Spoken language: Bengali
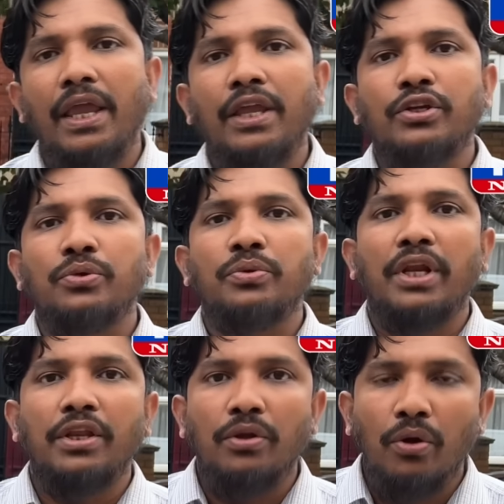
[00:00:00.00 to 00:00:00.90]
এই
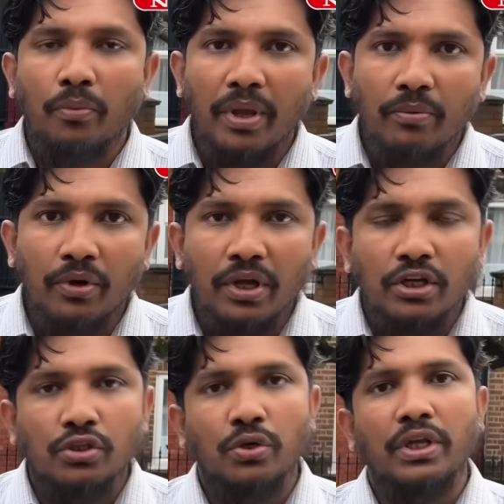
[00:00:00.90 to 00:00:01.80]
শুনানি হবে এবং
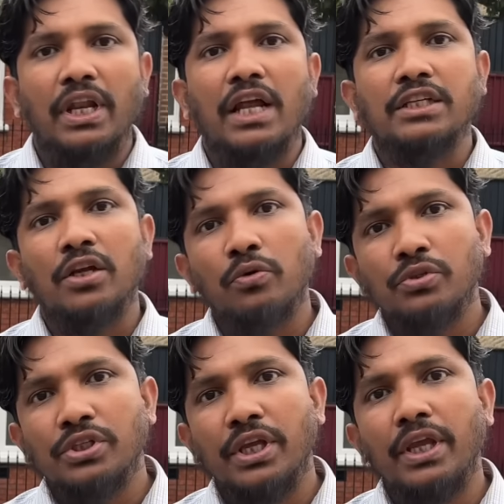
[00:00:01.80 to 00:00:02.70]
সরকার আশা
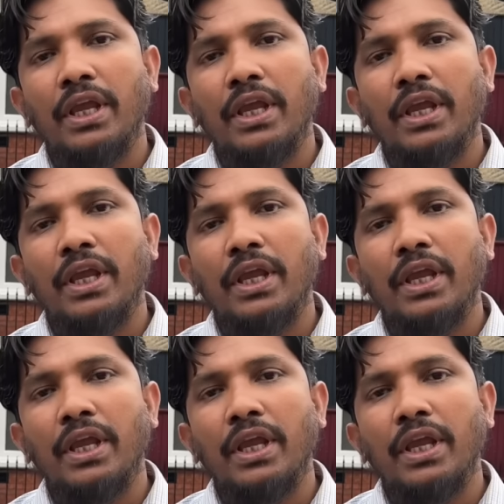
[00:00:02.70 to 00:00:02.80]
করছে